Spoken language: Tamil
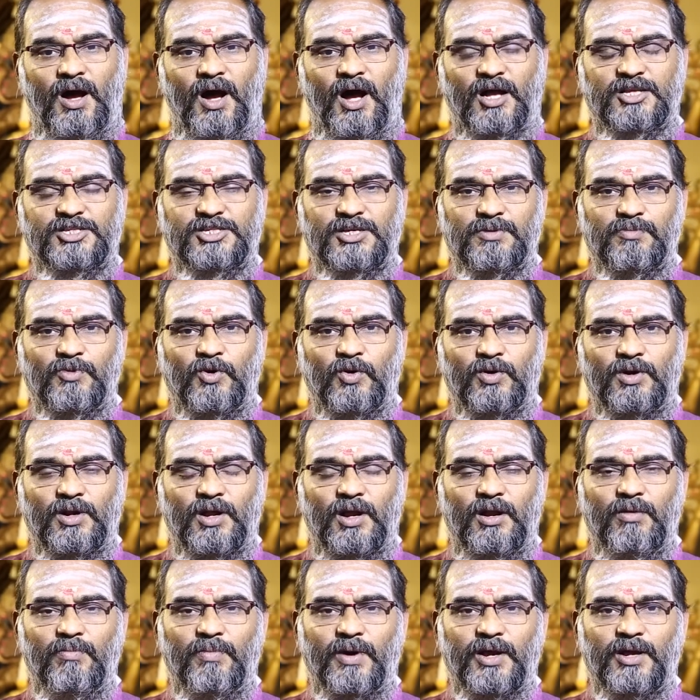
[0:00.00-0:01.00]
அச்சம்
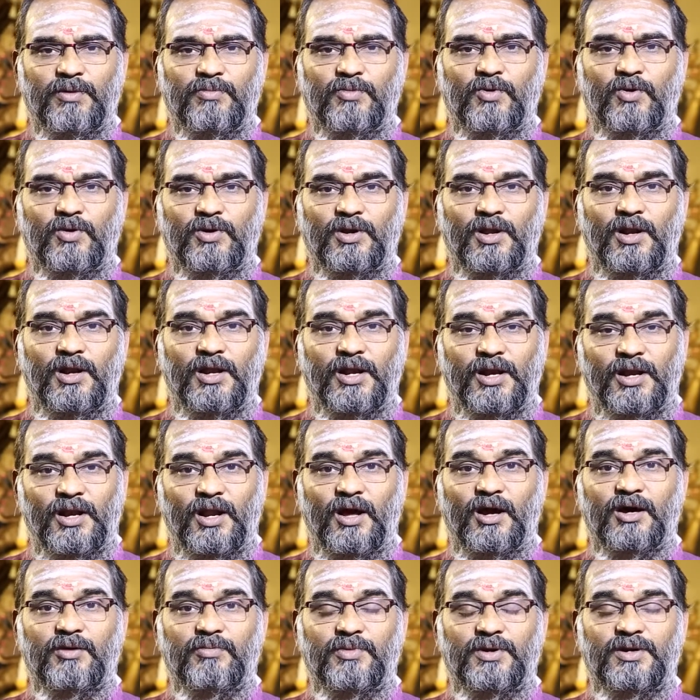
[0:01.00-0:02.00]
கொண்டால் பயம் கொண்டால்
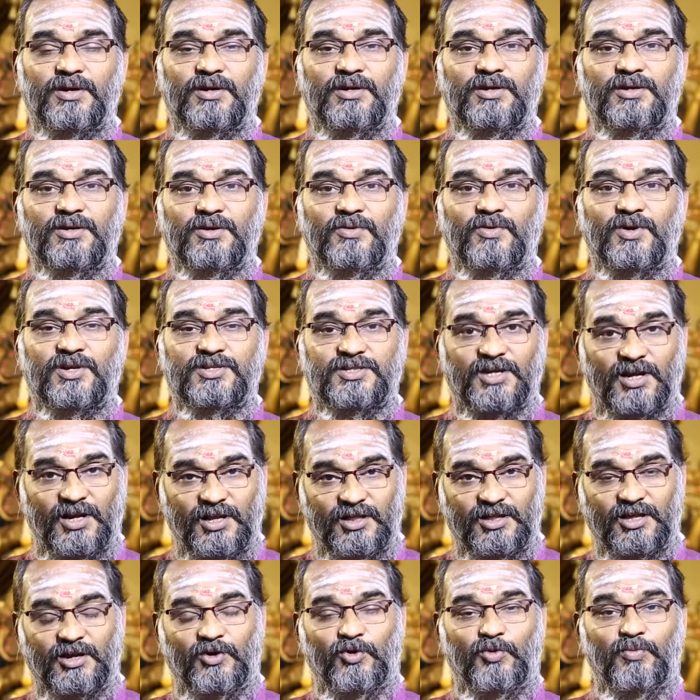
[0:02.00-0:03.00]
என்னாகும் என்று ஒரு
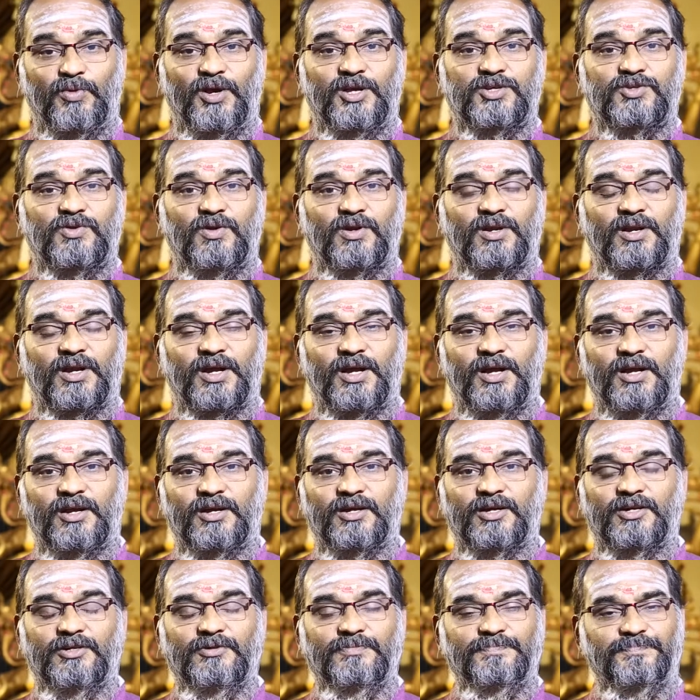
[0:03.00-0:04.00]
சரித்திர உண்மையை சொல்கிற
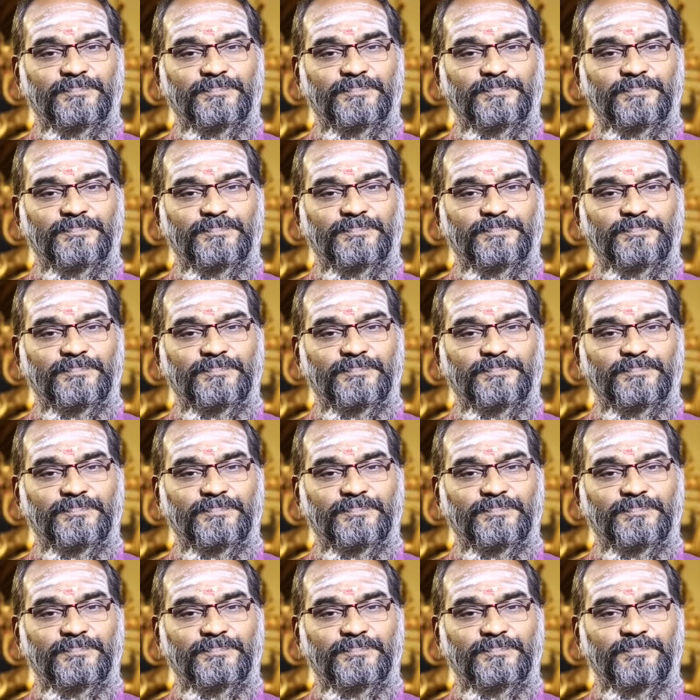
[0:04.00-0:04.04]
கேளுங்க